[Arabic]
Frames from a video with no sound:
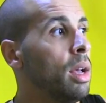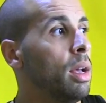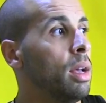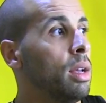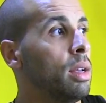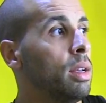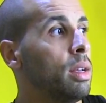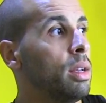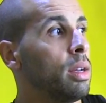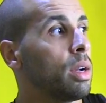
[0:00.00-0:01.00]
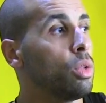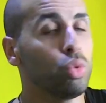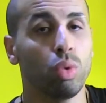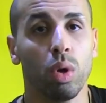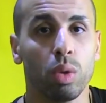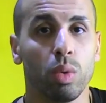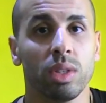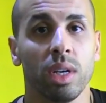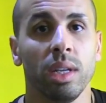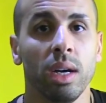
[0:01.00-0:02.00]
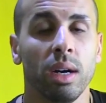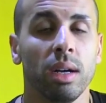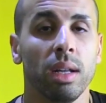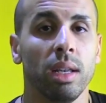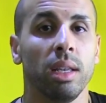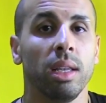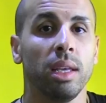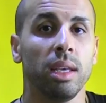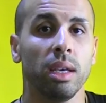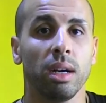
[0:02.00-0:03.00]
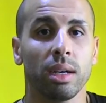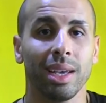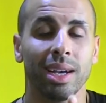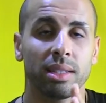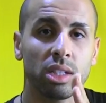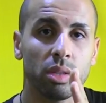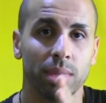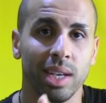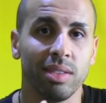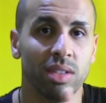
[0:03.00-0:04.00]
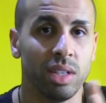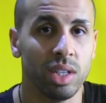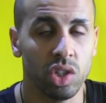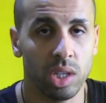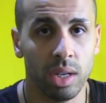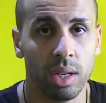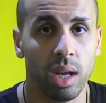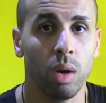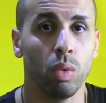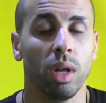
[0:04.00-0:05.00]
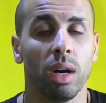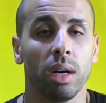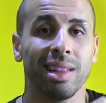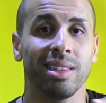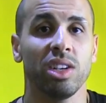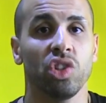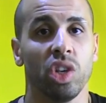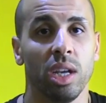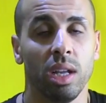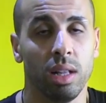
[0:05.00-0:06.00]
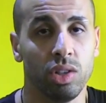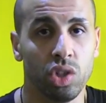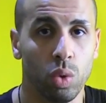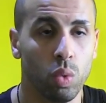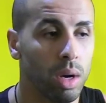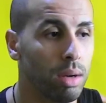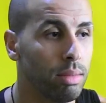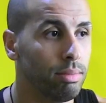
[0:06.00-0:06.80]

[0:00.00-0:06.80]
آه كندوزو للخطوه الثانيه اللي هي كيخصك تبداي تدريجيا او لا تلتجئي لشي هو